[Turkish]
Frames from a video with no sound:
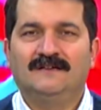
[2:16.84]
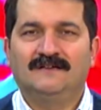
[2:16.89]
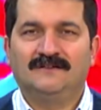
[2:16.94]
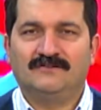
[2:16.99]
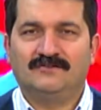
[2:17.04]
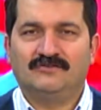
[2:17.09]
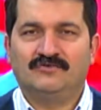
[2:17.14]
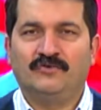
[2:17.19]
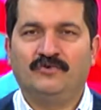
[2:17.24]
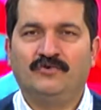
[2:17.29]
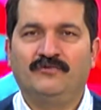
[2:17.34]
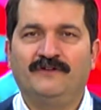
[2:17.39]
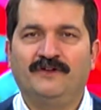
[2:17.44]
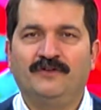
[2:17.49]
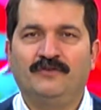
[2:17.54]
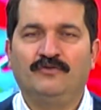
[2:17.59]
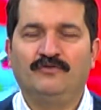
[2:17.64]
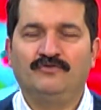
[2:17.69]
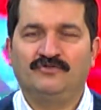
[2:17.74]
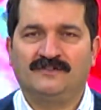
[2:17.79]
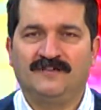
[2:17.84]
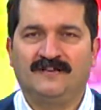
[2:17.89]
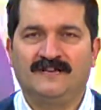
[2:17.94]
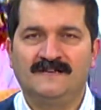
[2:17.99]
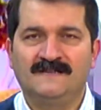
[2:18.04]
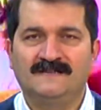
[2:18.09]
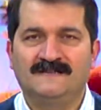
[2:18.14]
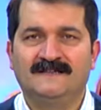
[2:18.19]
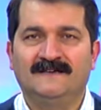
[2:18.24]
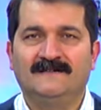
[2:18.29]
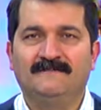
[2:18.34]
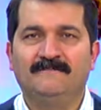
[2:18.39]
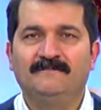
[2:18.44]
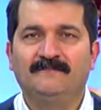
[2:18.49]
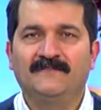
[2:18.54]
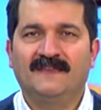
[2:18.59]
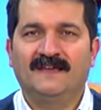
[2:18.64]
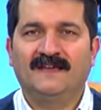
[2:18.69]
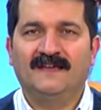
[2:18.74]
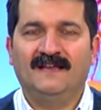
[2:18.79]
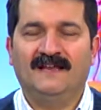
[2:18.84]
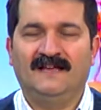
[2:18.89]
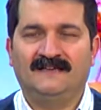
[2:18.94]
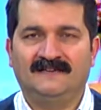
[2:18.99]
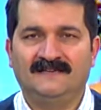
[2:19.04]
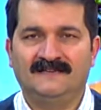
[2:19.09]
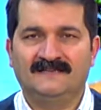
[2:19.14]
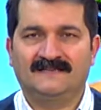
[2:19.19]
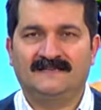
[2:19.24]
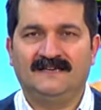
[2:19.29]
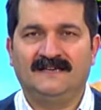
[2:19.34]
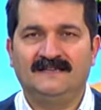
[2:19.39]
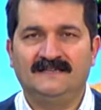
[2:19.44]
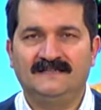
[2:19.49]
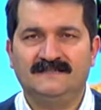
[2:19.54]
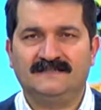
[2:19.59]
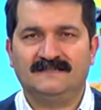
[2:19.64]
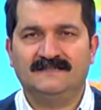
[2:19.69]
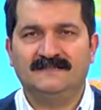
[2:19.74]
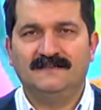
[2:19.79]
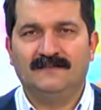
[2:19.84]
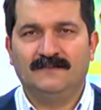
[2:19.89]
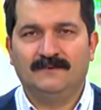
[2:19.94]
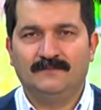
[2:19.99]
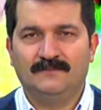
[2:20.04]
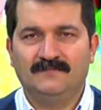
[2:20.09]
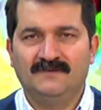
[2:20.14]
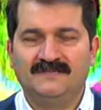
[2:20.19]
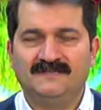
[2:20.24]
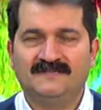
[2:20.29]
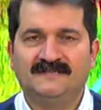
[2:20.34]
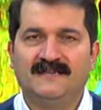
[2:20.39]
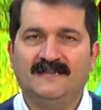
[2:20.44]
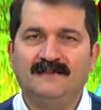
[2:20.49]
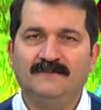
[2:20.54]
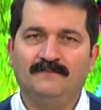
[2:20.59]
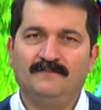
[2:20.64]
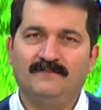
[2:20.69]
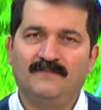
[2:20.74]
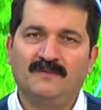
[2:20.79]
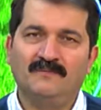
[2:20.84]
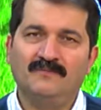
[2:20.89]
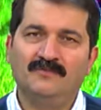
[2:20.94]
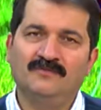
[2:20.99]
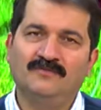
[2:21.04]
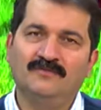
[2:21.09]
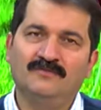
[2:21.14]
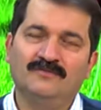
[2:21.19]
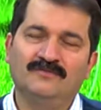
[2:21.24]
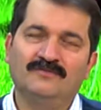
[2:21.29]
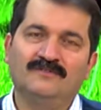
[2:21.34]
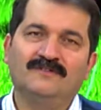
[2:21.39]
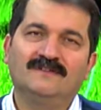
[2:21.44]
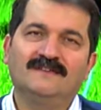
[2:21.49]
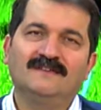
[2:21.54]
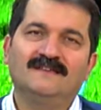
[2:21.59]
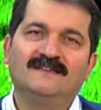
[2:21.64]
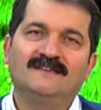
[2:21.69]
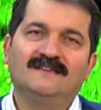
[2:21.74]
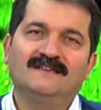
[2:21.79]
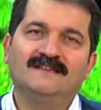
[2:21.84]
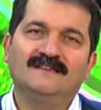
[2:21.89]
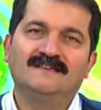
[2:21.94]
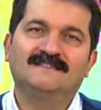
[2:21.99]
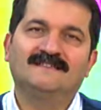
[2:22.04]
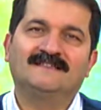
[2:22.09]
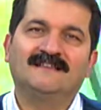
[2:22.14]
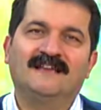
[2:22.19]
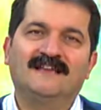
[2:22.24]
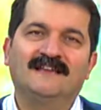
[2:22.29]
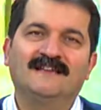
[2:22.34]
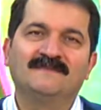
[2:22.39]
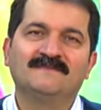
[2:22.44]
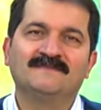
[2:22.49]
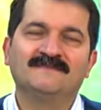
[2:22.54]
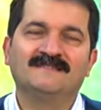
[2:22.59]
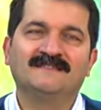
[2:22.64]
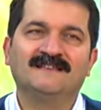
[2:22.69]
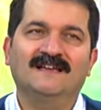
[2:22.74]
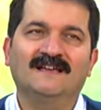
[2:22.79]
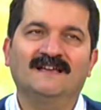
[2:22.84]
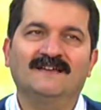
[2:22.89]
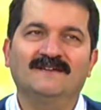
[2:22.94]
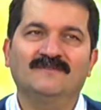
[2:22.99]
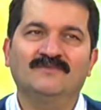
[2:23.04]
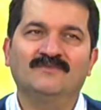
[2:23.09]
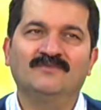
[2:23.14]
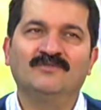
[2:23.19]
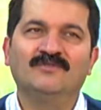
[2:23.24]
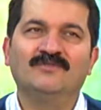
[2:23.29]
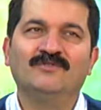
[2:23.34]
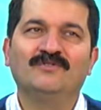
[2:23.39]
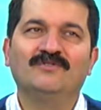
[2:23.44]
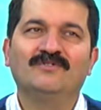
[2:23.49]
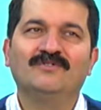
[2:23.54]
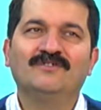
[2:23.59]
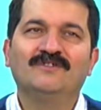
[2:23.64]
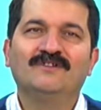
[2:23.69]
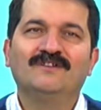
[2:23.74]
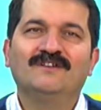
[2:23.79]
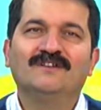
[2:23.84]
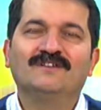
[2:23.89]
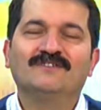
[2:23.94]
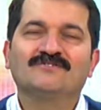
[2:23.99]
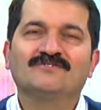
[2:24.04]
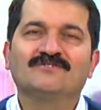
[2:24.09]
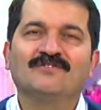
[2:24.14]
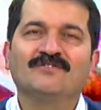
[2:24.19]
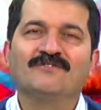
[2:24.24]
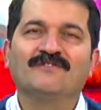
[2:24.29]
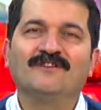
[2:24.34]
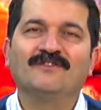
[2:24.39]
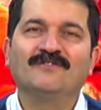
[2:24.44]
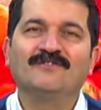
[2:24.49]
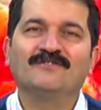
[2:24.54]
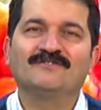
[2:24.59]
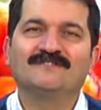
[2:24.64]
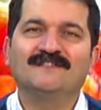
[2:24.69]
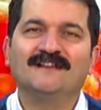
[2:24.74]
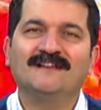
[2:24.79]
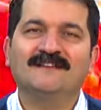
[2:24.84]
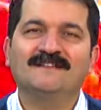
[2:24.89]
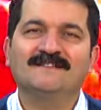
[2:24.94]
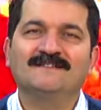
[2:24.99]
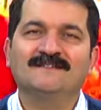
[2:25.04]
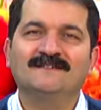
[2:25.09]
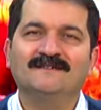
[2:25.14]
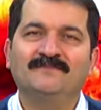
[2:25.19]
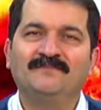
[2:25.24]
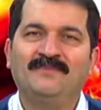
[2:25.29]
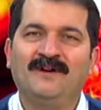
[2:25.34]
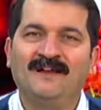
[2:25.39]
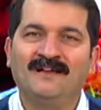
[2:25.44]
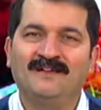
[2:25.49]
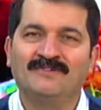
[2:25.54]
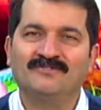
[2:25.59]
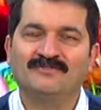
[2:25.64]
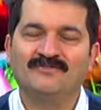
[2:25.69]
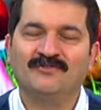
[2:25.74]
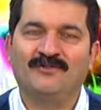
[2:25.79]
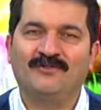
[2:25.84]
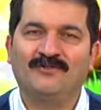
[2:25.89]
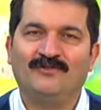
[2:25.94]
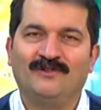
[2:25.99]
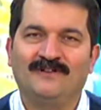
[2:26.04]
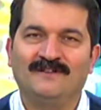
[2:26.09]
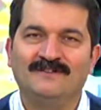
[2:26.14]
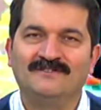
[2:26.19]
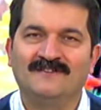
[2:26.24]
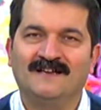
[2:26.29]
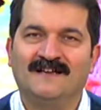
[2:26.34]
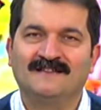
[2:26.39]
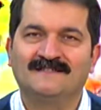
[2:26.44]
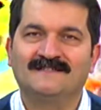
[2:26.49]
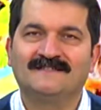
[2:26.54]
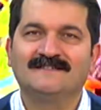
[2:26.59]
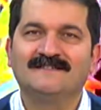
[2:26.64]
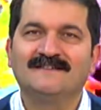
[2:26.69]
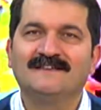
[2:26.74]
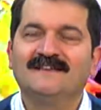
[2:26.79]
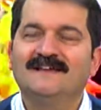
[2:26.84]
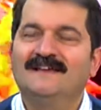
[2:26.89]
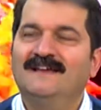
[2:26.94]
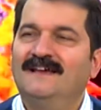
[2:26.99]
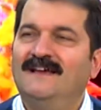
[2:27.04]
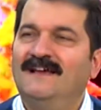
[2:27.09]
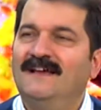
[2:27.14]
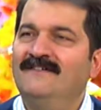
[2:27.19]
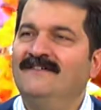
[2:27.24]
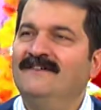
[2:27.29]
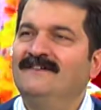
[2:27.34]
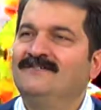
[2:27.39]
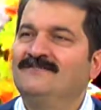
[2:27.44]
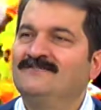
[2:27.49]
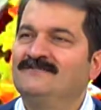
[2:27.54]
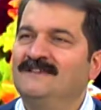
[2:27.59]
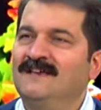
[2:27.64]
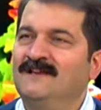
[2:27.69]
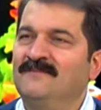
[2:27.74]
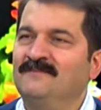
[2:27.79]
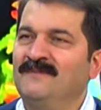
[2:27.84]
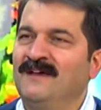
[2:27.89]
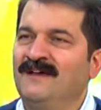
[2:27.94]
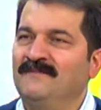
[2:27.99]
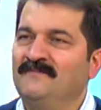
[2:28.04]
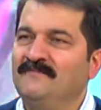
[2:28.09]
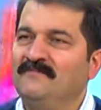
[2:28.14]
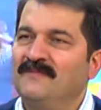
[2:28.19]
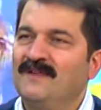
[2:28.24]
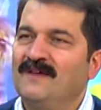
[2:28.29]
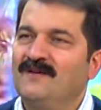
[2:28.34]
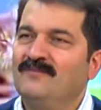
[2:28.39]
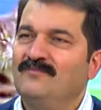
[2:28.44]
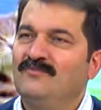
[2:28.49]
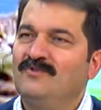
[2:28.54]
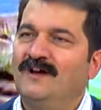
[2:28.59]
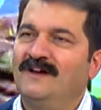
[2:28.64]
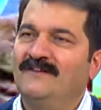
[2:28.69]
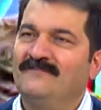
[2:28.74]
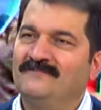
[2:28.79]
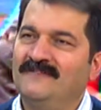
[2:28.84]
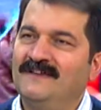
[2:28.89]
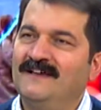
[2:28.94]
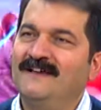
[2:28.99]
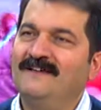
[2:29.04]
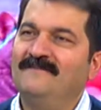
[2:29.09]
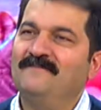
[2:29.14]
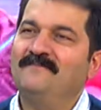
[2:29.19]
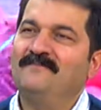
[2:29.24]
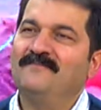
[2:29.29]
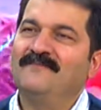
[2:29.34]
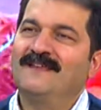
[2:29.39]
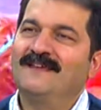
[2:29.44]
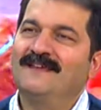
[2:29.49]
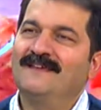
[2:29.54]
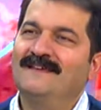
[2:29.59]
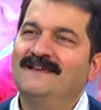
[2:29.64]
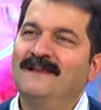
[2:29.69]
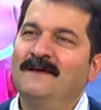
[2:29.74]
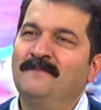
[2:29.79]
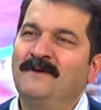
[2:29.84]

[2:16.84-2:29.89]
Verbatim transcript: soru ve görüşlerinizi iletirseniz biz de bütün içtenliğimizde bu soru ve görüşlerinizi paylaşıyor olacağız. Evet Hüseyin Bey, bu hafta yine